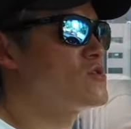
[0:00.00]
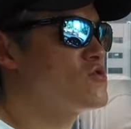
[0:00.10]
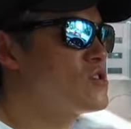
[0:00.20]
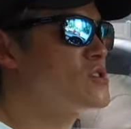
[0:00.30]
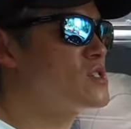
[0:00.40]

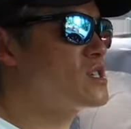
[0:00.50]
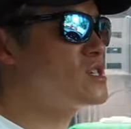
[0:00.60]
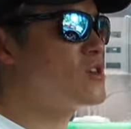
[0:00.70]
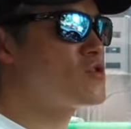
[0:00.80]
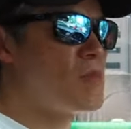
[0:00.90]
충전
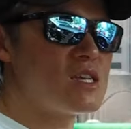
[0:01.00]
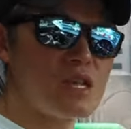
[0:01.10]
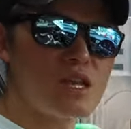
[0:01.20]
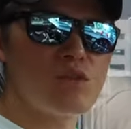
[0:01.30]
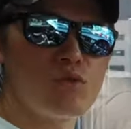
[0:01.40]
시설이 좀 많이
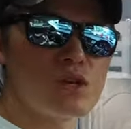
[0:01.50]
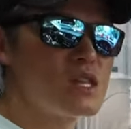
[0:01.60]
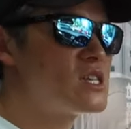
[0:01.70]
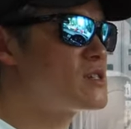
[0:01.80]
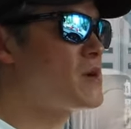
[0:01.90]
생기고 있긴
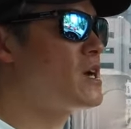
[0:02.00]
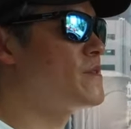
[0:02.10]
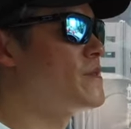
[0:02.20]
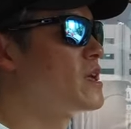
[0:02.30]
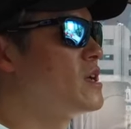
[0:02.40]
하지만